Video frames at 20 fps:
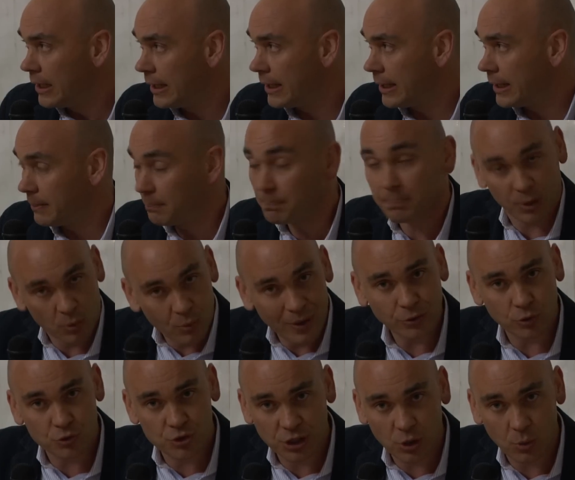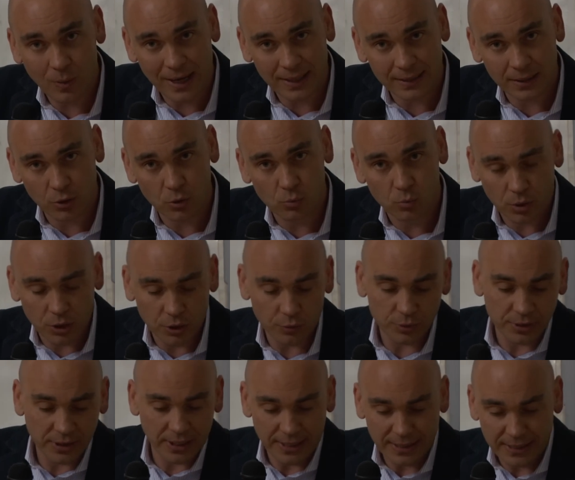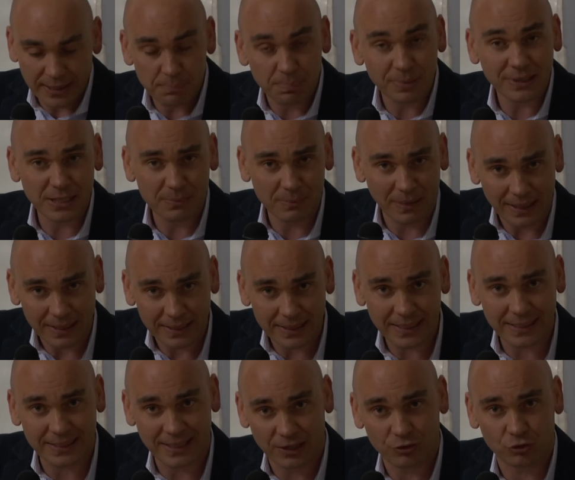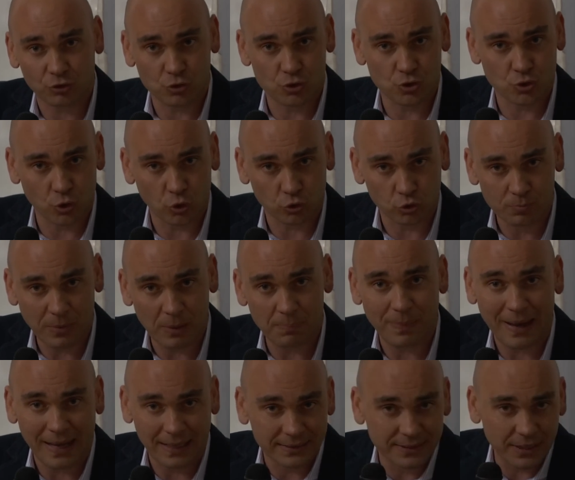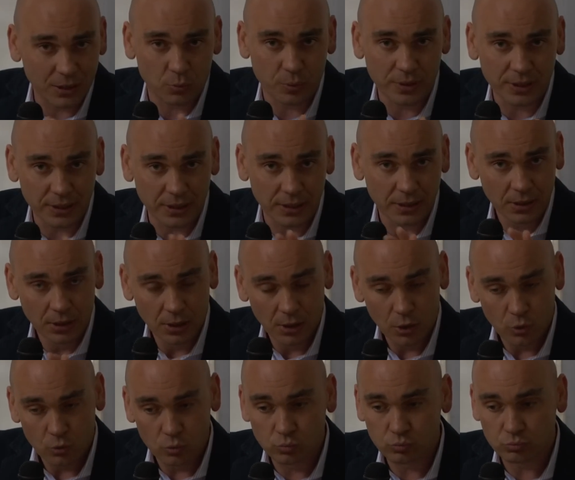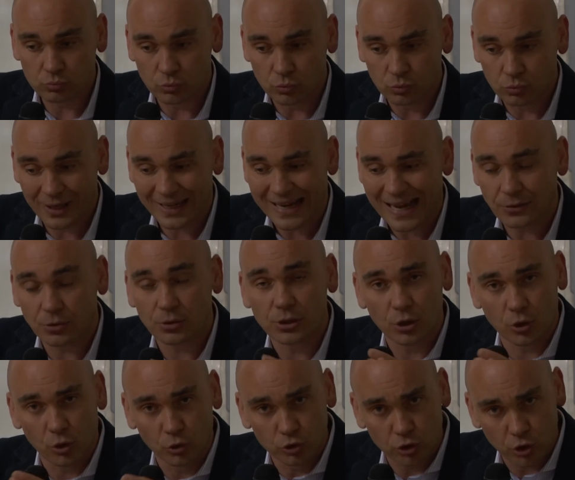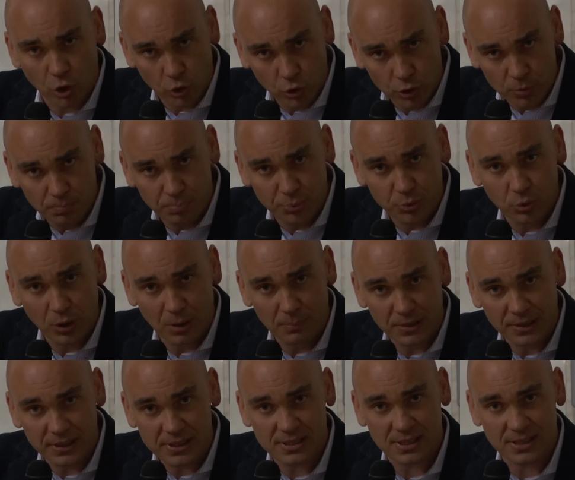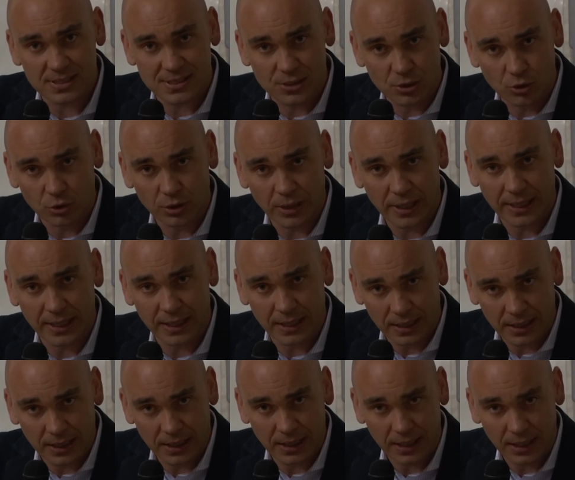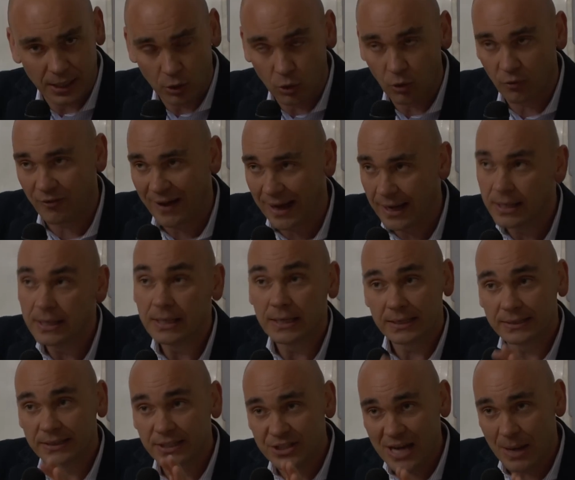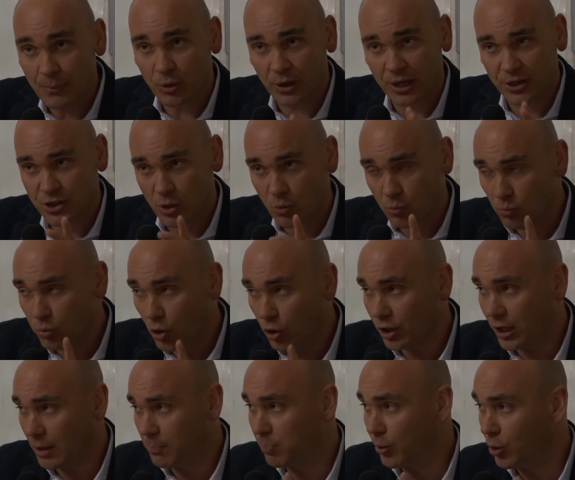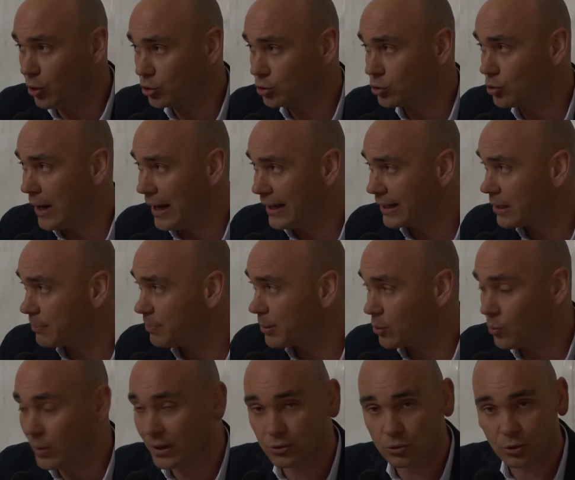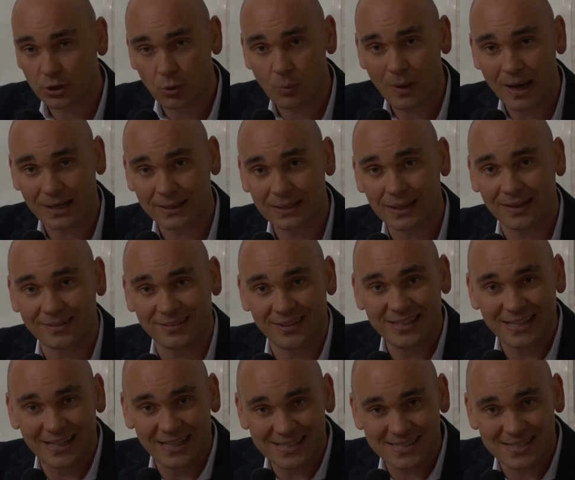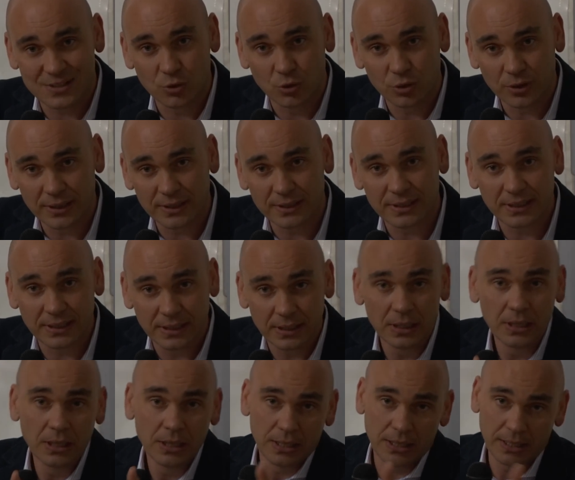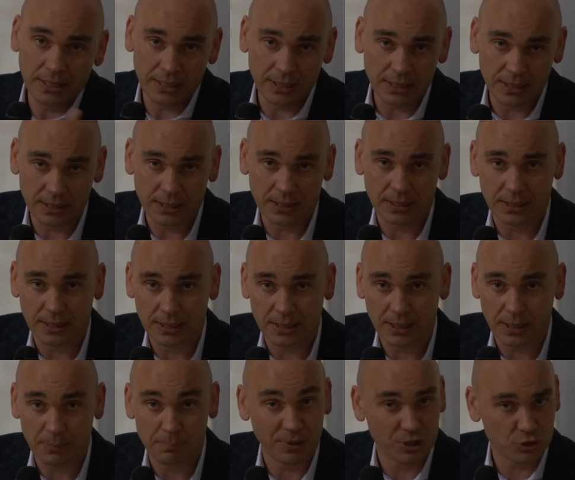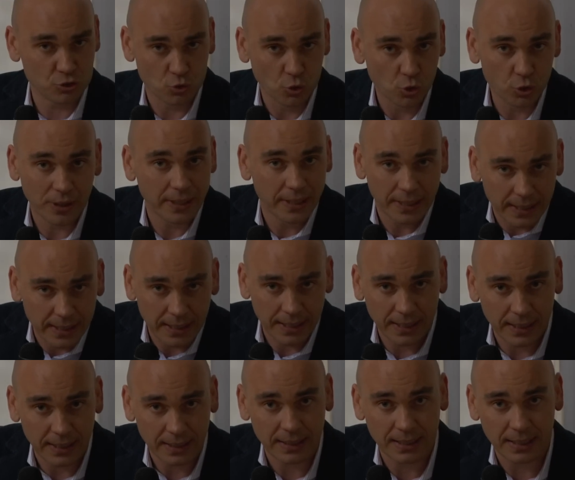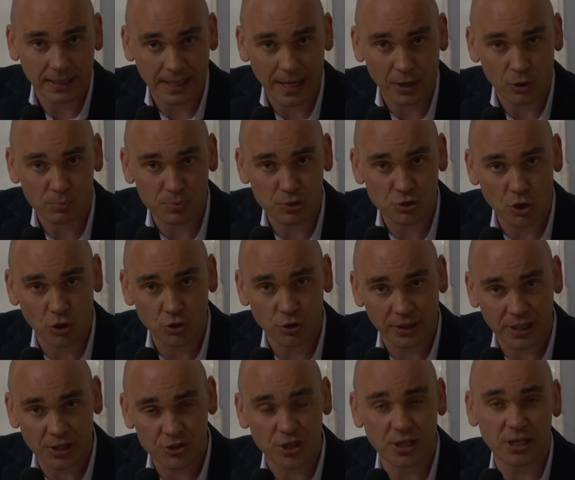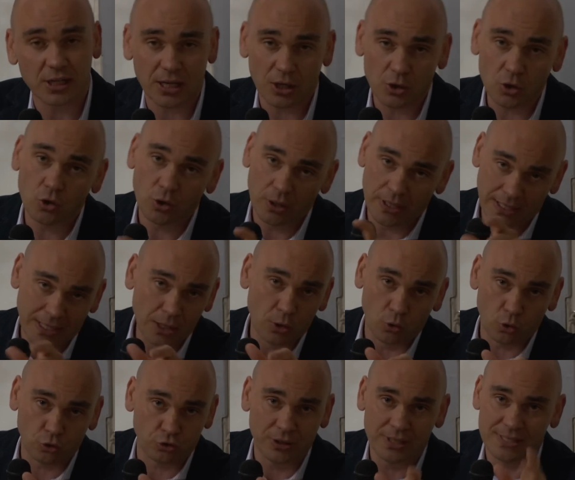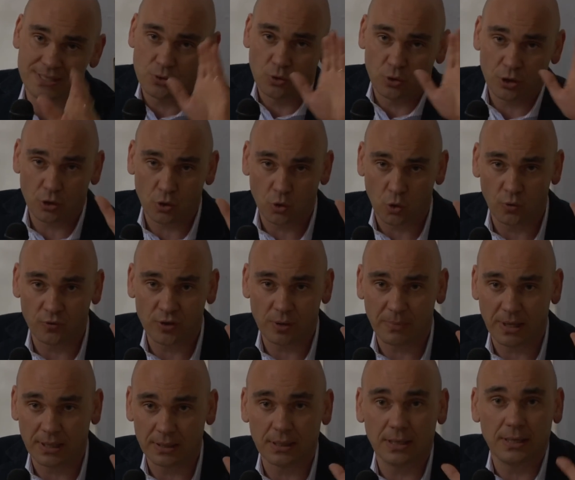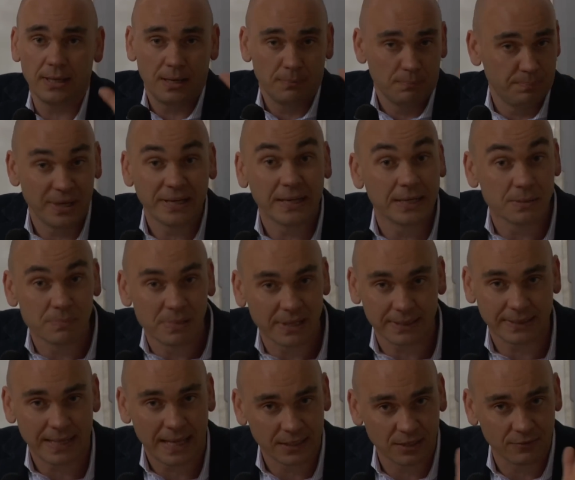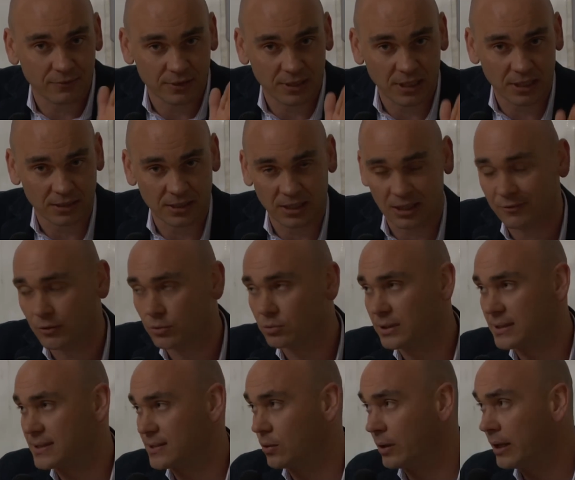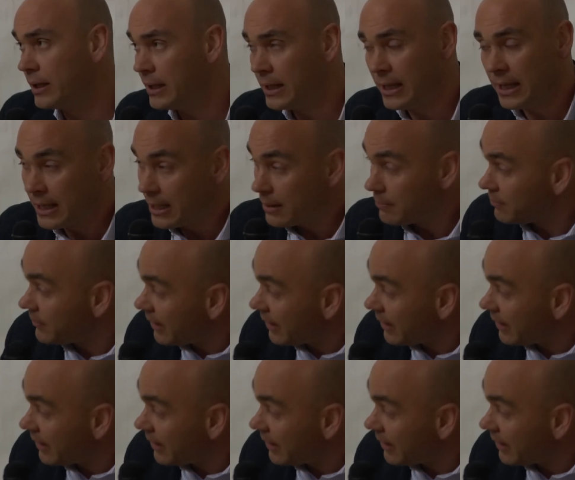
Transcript: Eh, per quanto ci riguarda comunque devo dire né prima né adesso ci sono subappalti e quindi un, un grado di controllo in più l'amministrazione eh, lo fa. Diciamo che c'è un buon rapporto anche per quanto riguarda la segnalazione di eh, persone che, che, hanno bisogno e che cercano e che loro selezionano ovviamente nella libertà di, della, della valutazione.